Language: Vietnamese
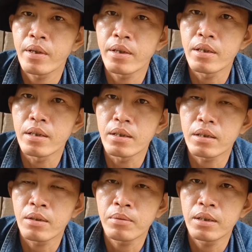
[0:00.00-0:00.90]
thì
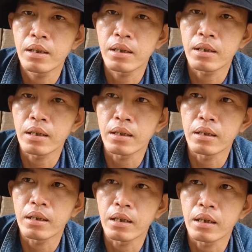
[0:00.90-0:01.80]
cũng như là
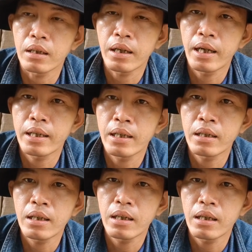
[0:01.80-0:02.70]
ờ, hai
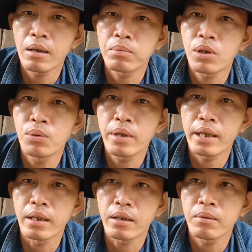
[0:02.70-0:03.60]
cái ông chú
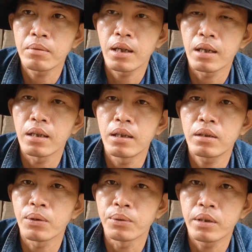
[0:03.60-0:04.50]
này cũng là
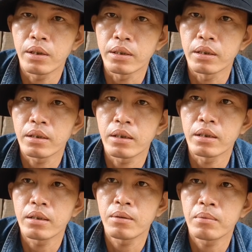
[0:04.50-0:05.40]
lớn tuổi rồi
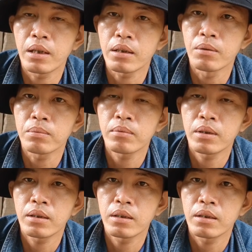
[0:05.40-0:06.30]
thì nói chung là cũng
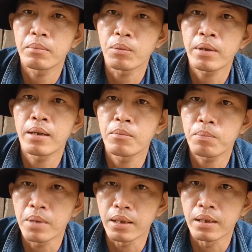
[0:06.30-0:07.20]
ờ, một thân
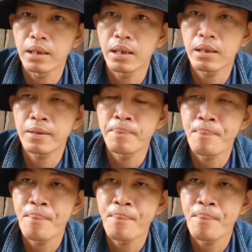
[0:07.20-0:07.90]
một mình đó